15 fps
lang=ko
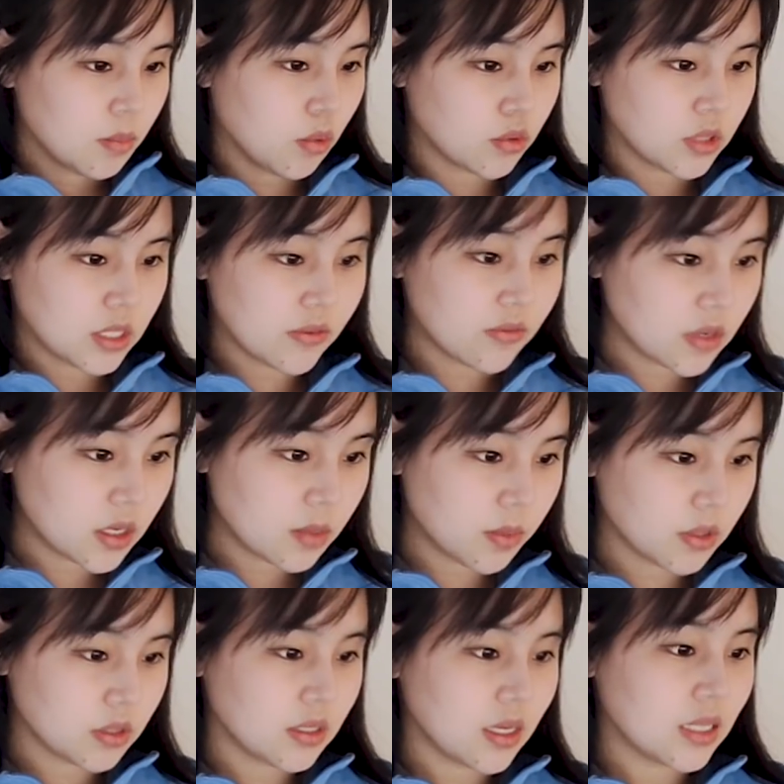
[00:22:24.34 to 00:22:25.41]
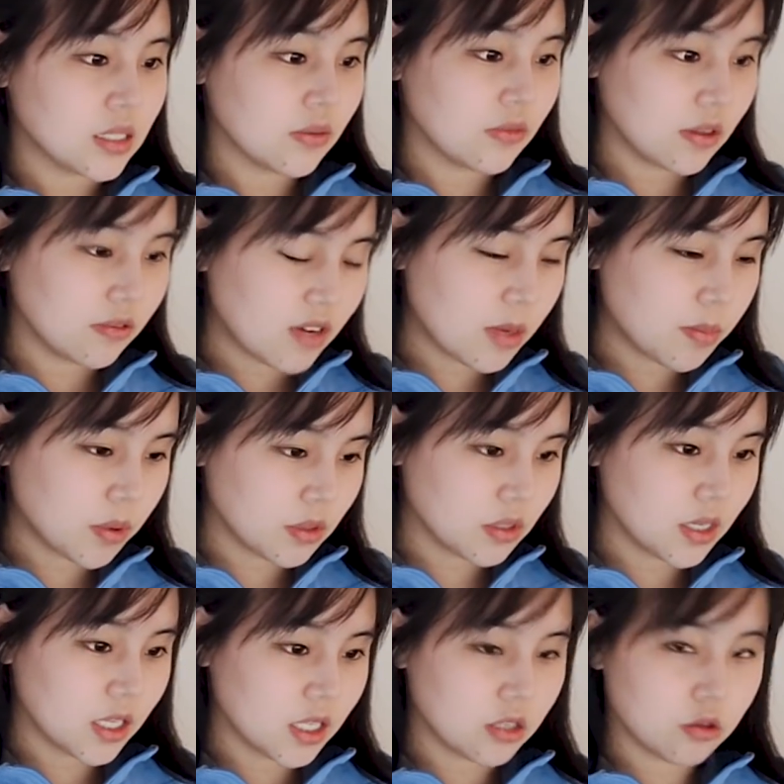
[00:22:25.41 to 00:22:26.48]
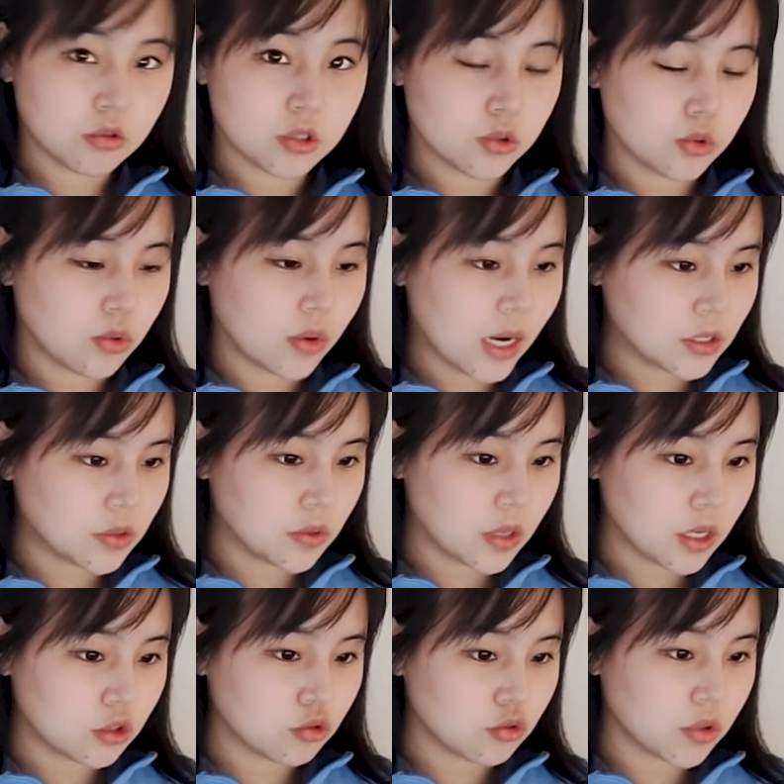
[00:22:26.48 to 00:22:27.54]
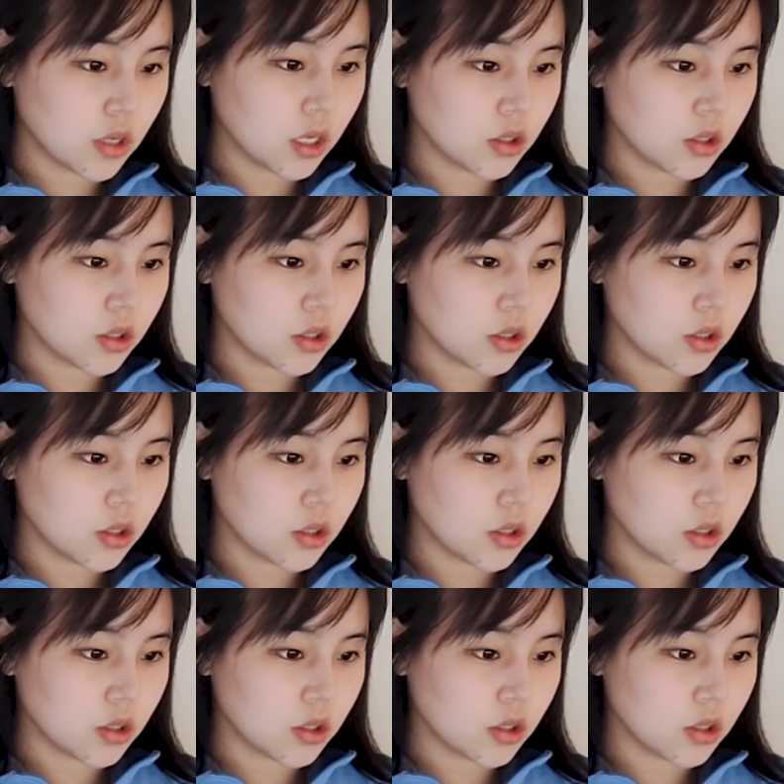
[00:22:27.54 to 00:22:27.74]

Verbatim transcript: 뭐 70%, 75% 이런 식으로 가정을 해주고요.